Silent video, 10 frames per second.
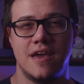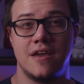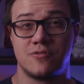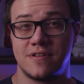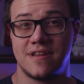
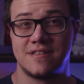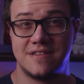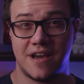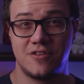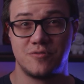et on attaque
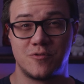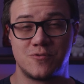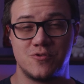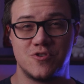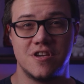directement le
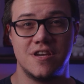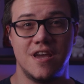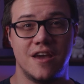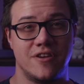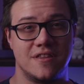
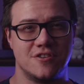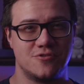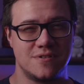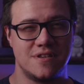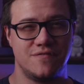sujet avec des
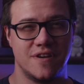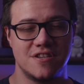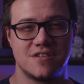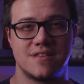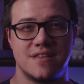choses qui
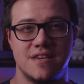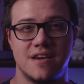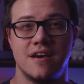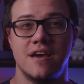fâchent, c'est-à-dire